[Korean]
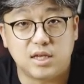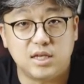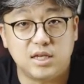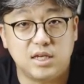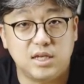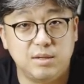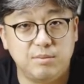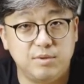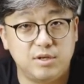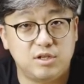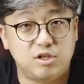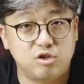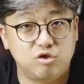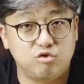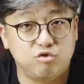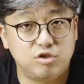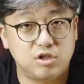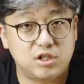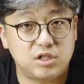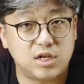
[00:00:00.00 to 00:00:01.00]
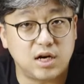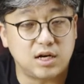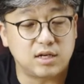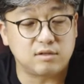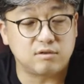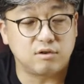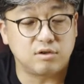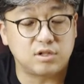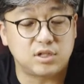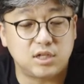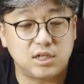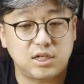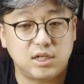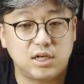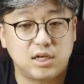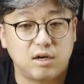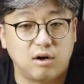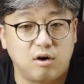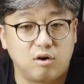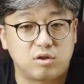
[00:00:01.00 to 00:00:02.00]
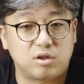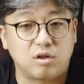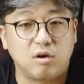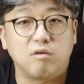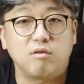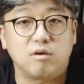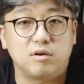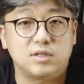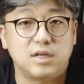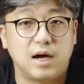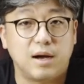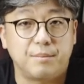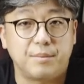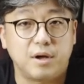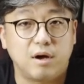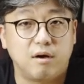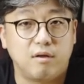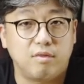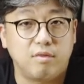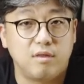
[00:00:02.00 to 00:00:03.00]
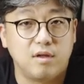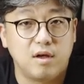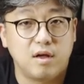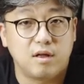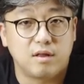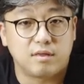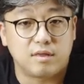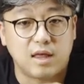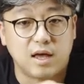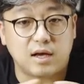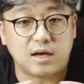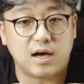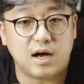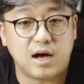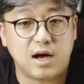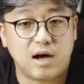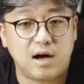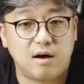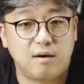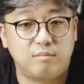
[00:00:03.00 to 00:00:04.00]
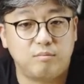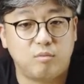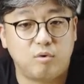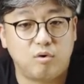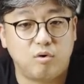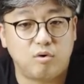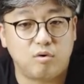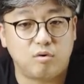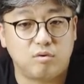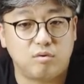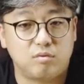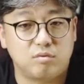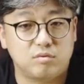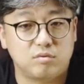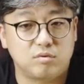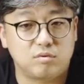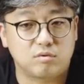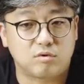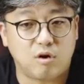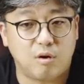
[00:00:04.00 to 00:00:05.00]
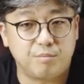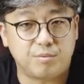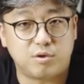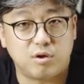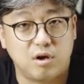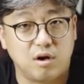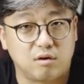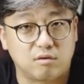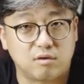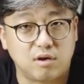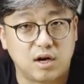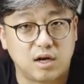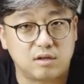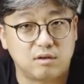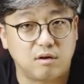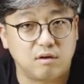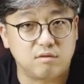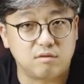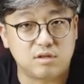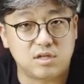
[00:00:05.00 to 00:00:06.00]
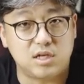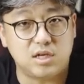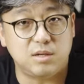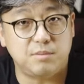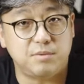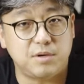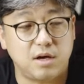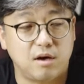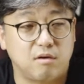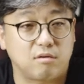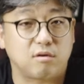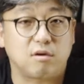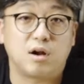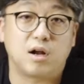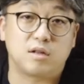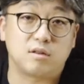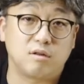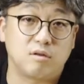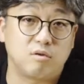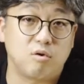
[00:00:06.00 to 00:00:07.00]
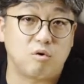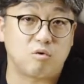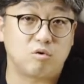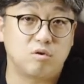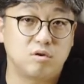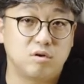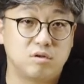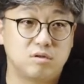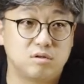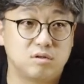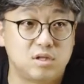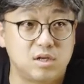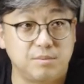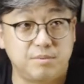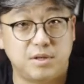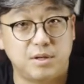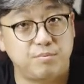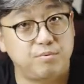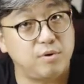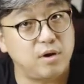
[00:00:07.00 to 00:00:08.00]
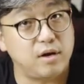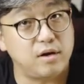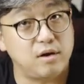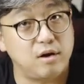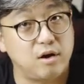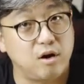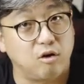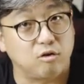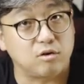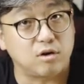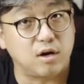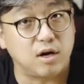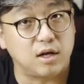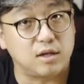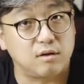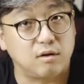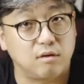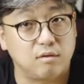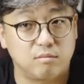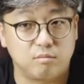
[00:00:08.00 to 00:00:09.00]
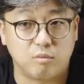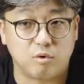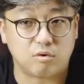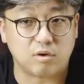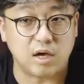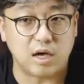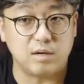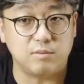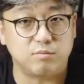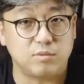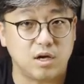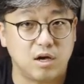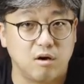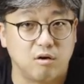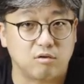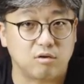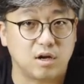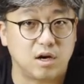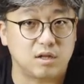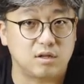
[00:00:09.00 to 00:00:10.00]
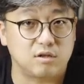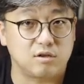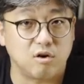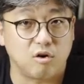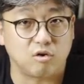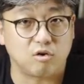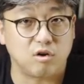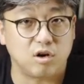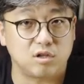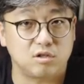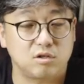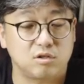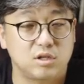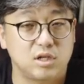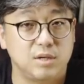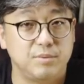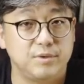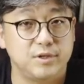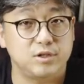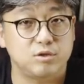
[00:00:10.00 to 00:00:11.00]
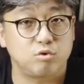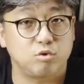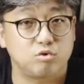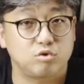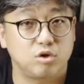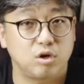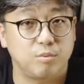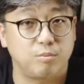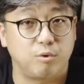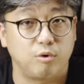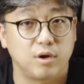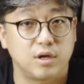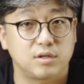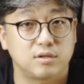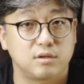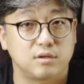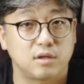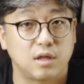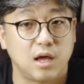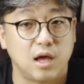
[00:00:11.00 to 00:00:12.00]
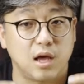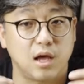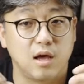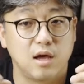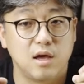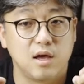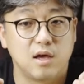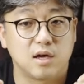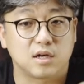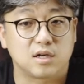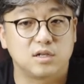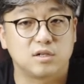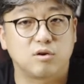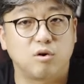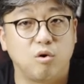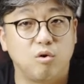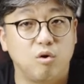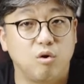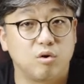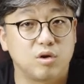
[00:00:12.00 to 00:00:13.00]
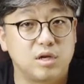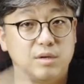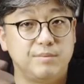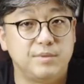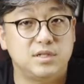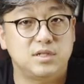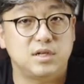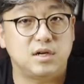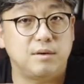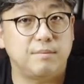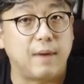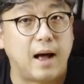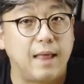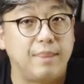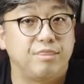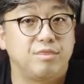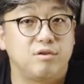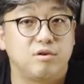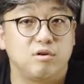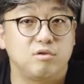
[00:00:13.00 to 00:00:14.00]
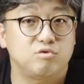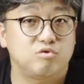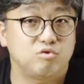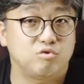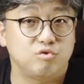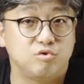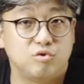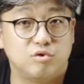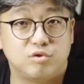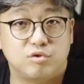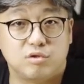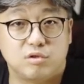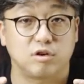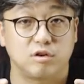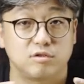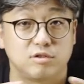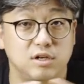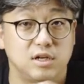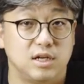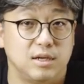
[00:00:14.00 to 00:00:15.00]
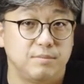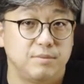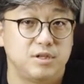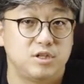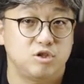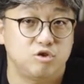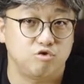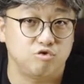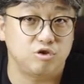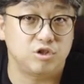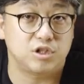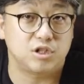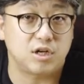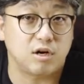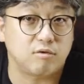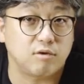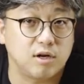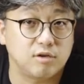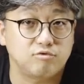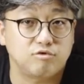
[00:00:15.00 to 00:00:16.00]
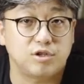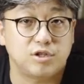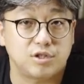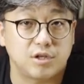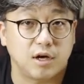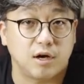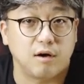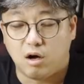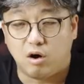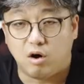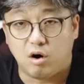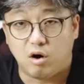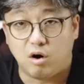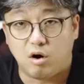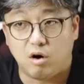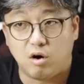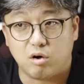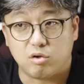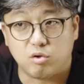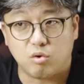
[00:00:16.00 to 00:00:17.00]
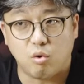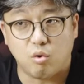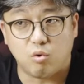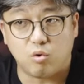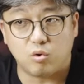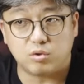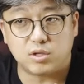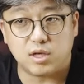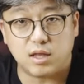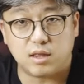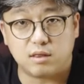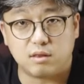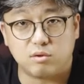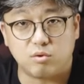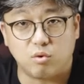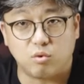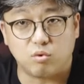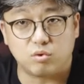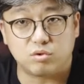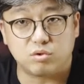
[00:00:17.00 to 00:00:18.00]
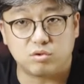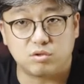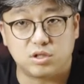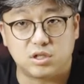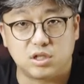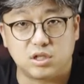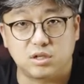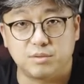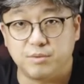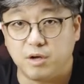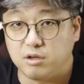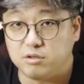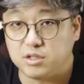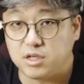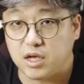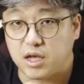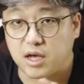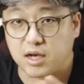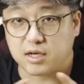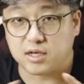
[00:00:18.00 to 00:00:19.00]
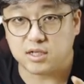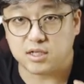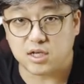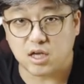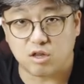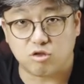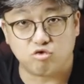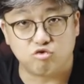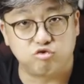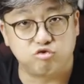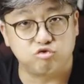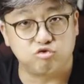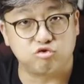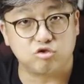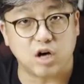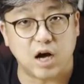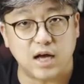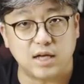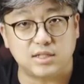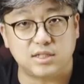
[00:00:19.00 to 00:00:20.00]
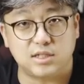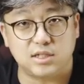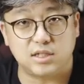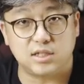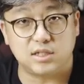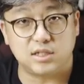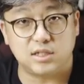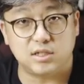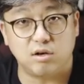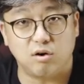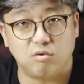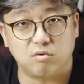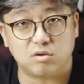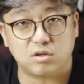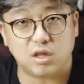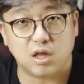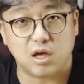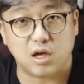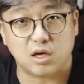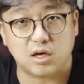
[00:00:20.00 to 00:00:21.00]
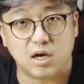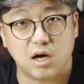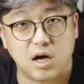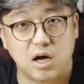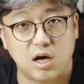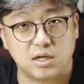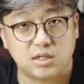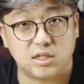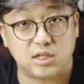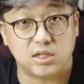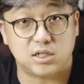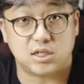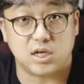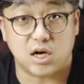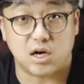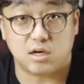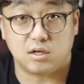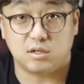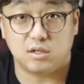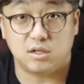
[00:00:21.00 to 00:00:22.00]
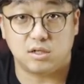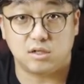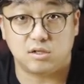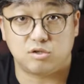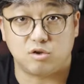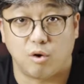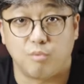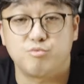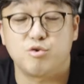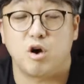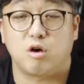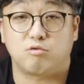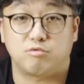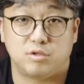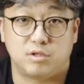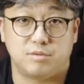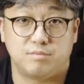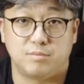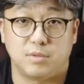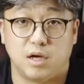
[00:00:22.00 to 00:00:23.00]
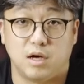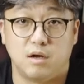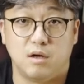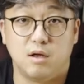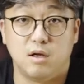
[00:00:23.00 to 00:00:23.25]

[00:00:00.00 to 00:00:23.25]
이 이미지 유닛이라는 것이 어떤 거냐면 내가 뭐 컴퓨터에 연결하던 TV에 연결하던 혹은 DVD 플레이어에 연결하던 뭐 게임기에 연결하던 연결해서 이미지 소스를 보냈을 때 그걸로 이미지를 만들어주는 것을 이미지 유닛이라고 할 수 있어요. 어, 요것에, 요것은 지금 현재 크게 두 가지 형태가 시장을 점유하고 있습니다.